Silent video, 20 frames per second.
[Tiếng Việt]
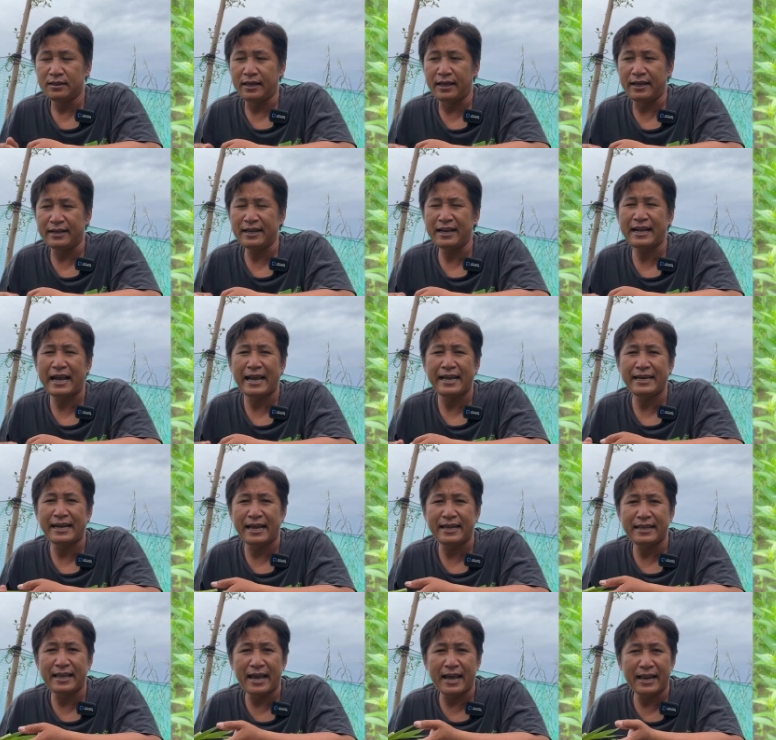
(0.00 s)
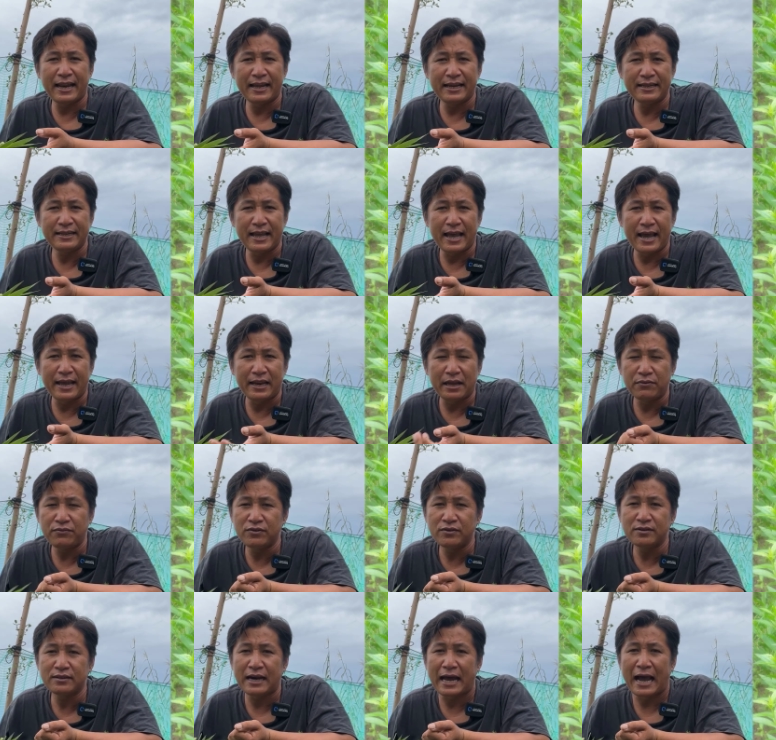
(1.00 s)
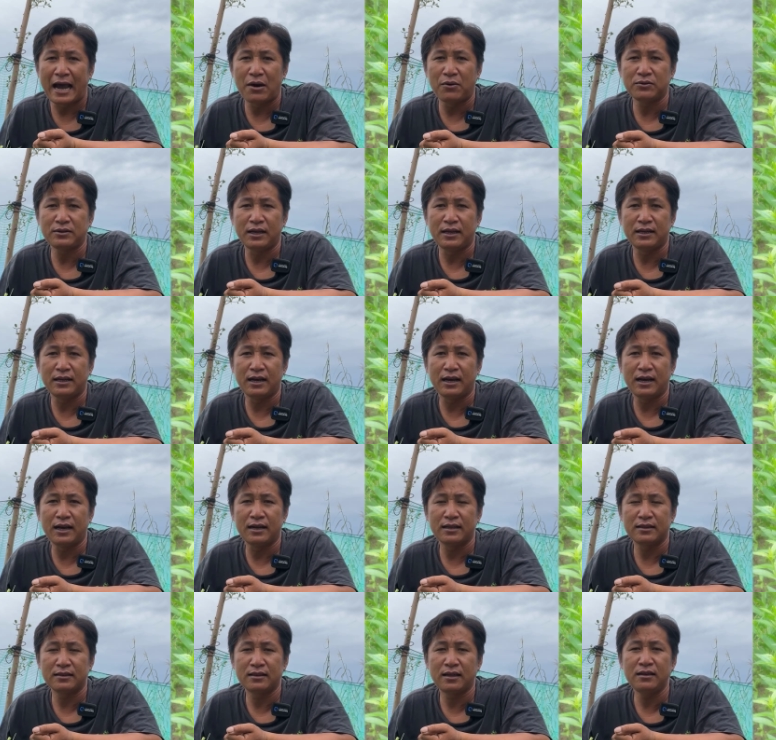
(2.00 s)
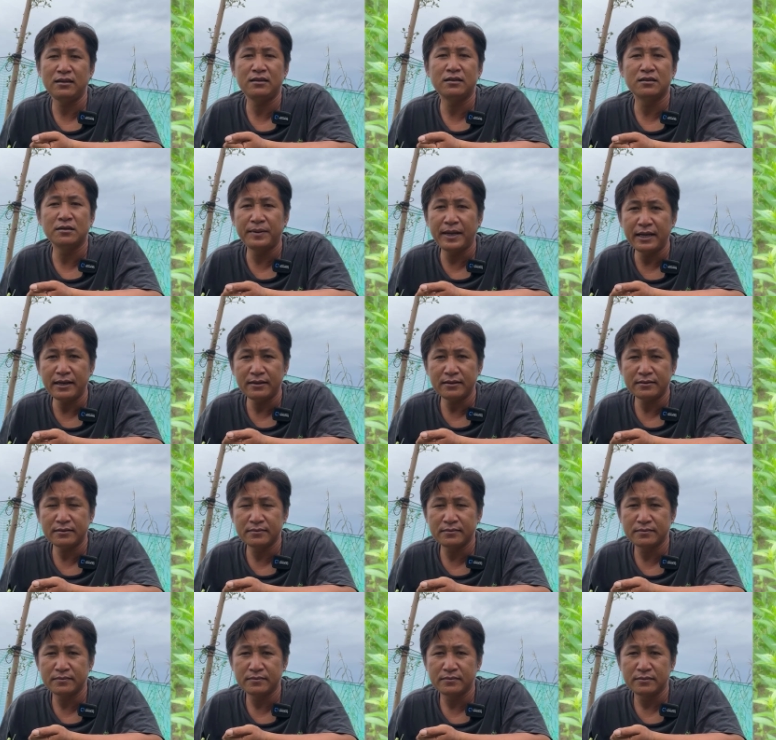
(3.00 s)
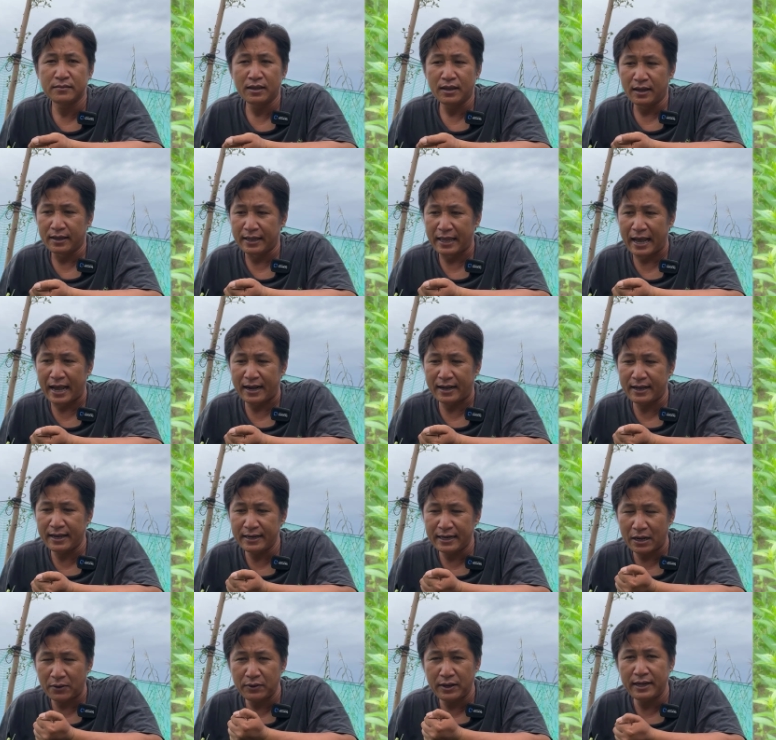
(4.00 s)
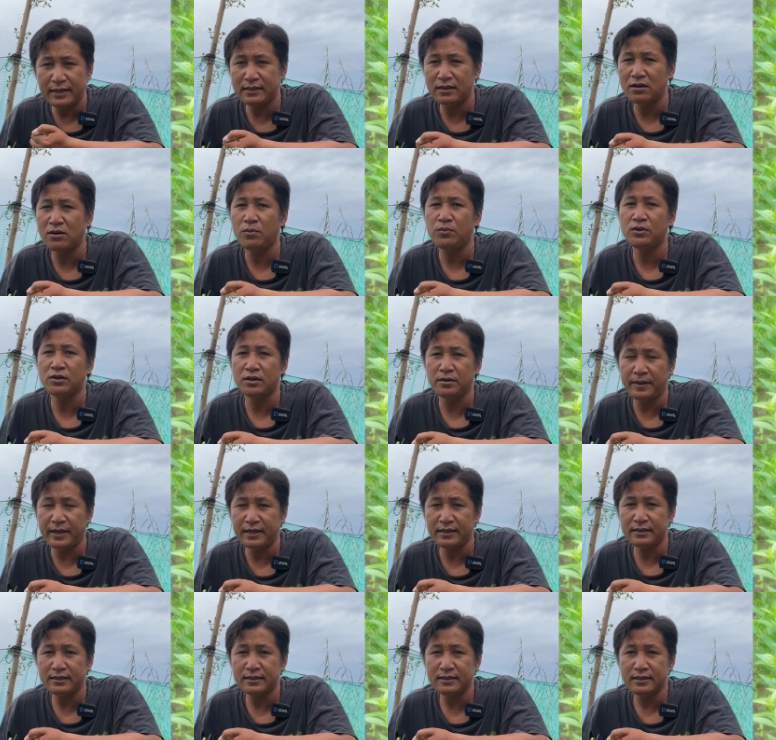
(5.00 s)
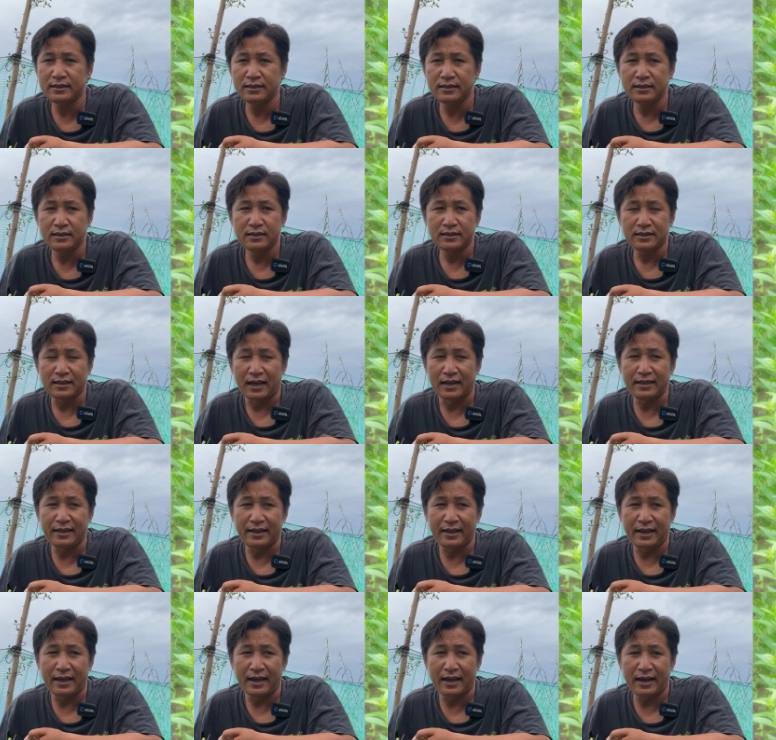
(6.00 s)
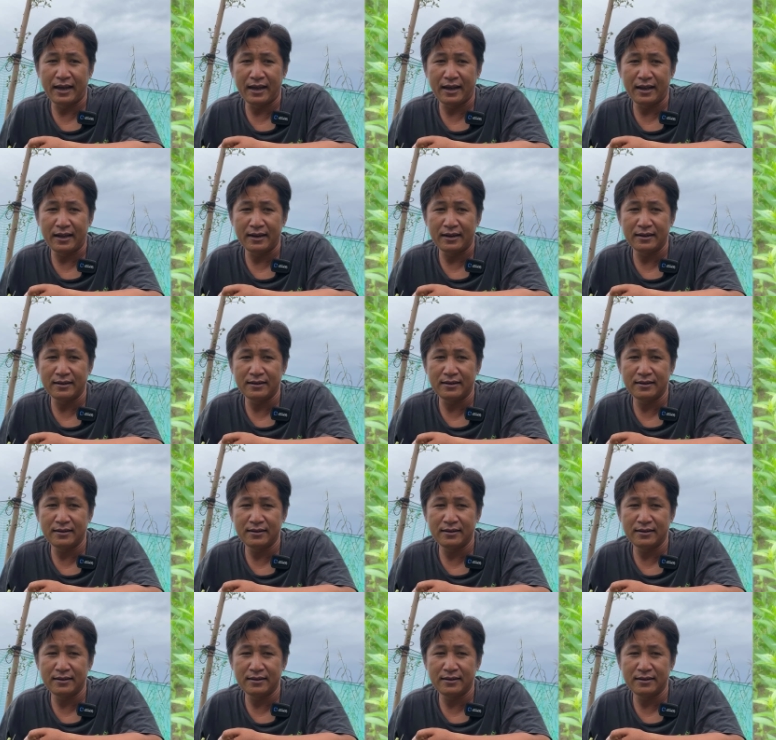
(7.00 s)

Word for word: thì cái cây này về về địa phương nào thì à, tấn chưa biết và khi nào đi tấn cũng chưa biết tại vì à,